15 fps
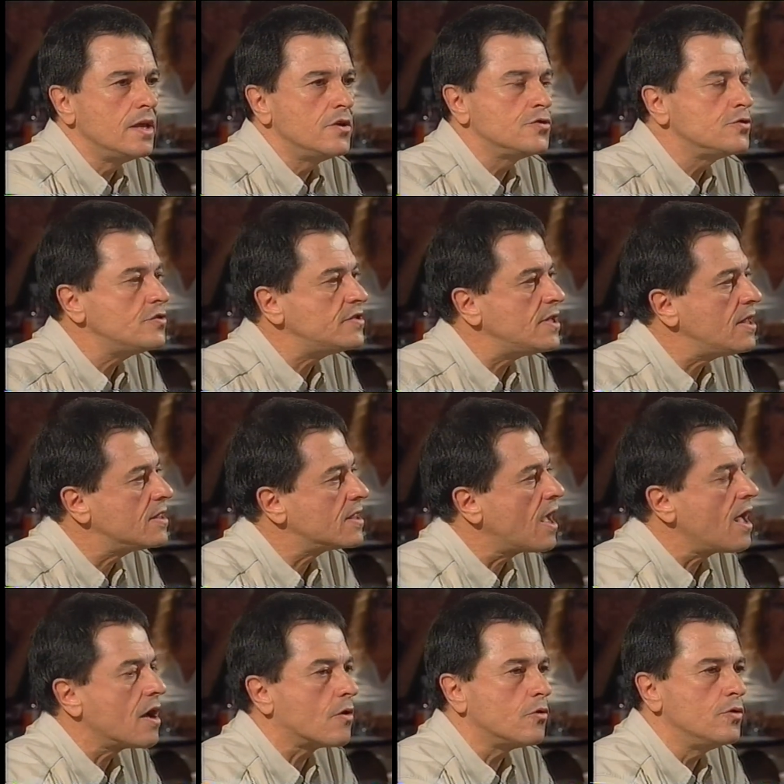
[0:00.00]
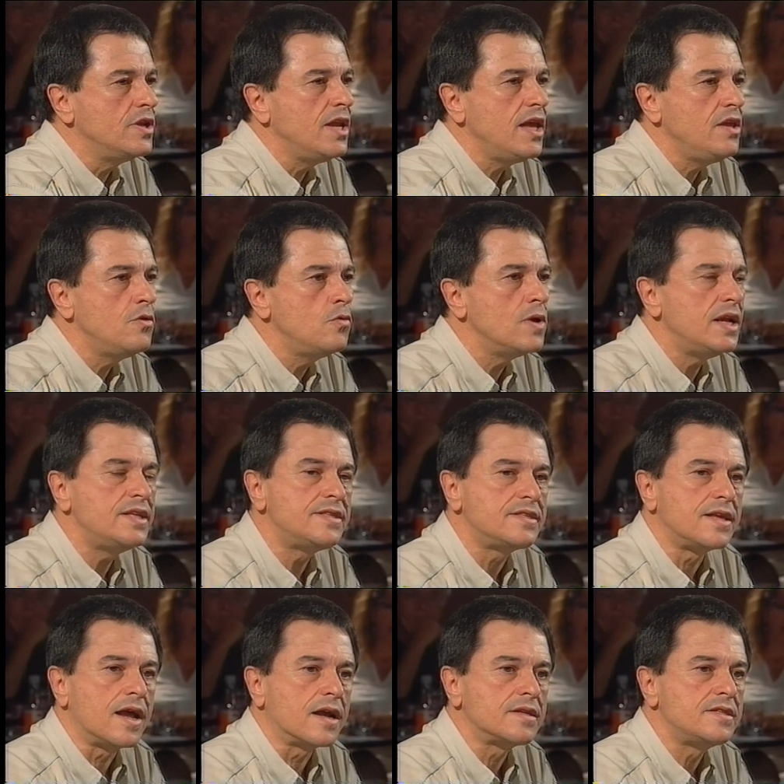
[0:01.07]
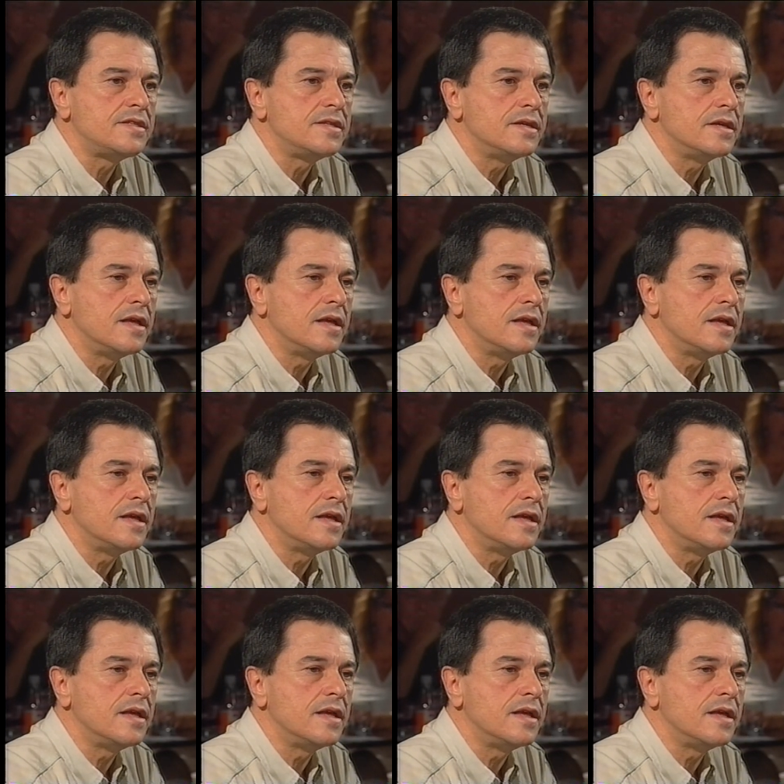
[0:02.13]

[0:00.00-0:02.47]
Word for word: sustentáculo, em nenhum alicerce.